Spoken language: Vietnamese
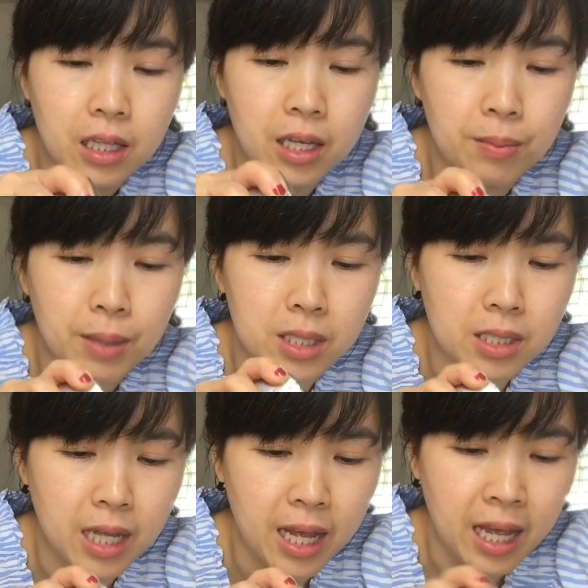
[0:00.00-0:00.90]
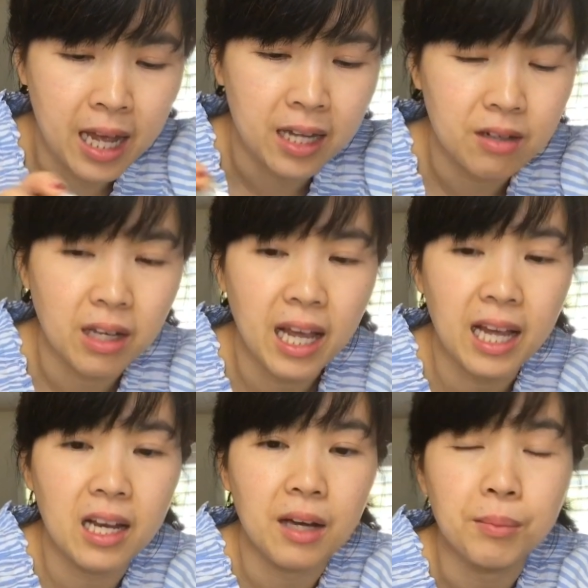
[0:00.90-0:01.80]
thì mình sẽ ăn được
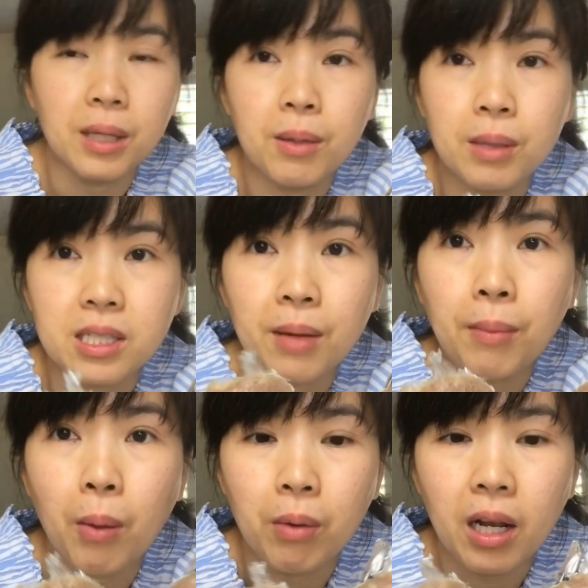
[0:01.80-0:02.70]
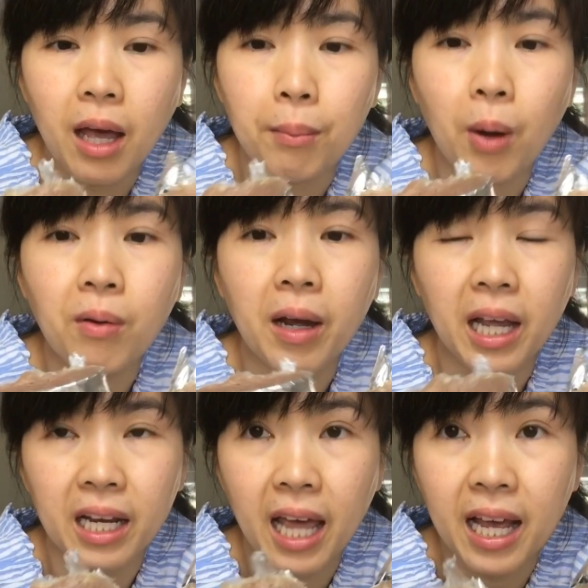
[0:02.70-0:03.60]
hai lần bây giờ mình sẽ bọc nó lại bỏ vào
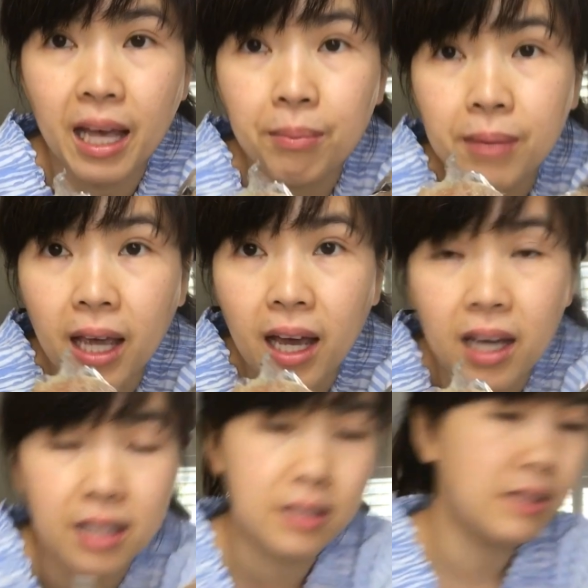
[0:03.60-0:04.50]
ngăn đá gấp nha